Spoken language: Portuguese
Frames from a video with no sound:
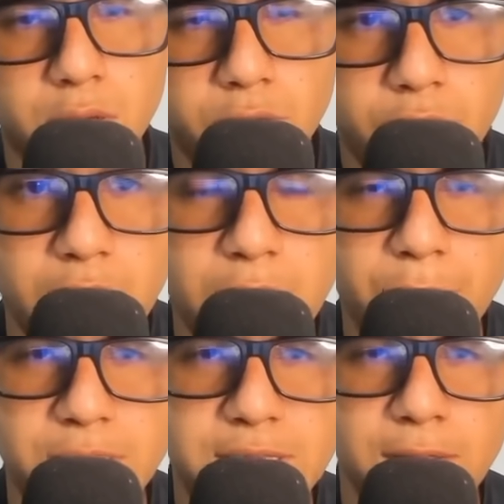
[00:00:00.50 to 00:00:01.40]
Fala
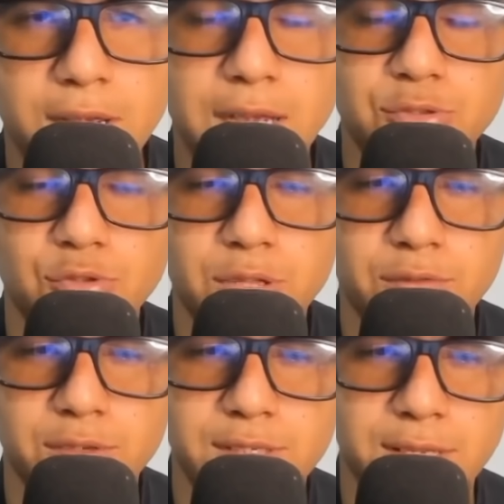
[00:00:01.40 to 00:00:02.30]
rapaziada da gasolina,
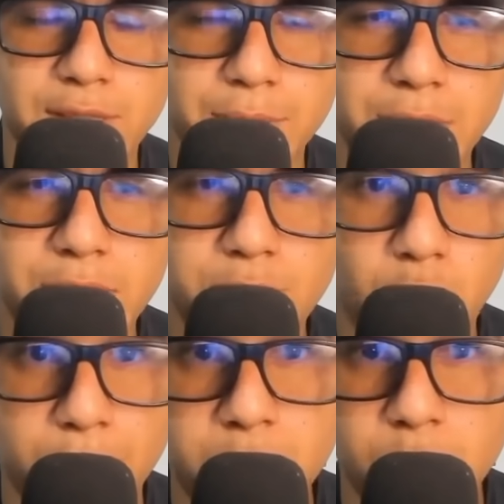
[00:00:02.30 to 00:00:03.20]
você também, meu
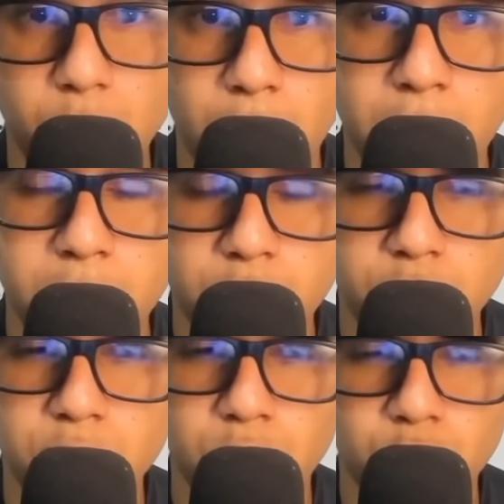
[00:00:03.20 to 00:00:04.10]
amigo, aí
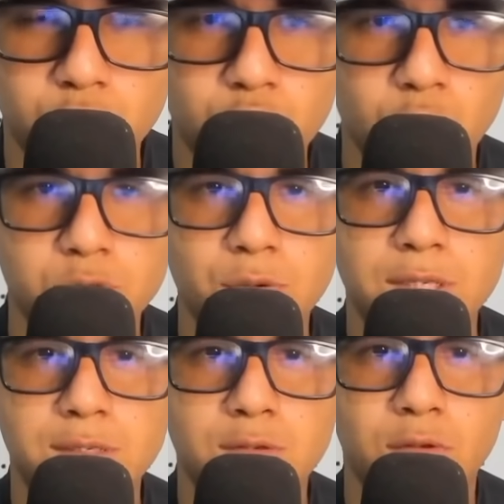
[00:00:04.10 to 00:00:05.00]
torcedor dos clubes, o
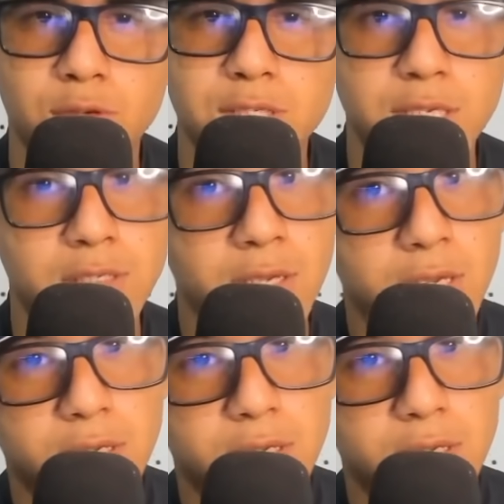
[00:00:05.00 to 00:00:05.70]
exercício com vocês.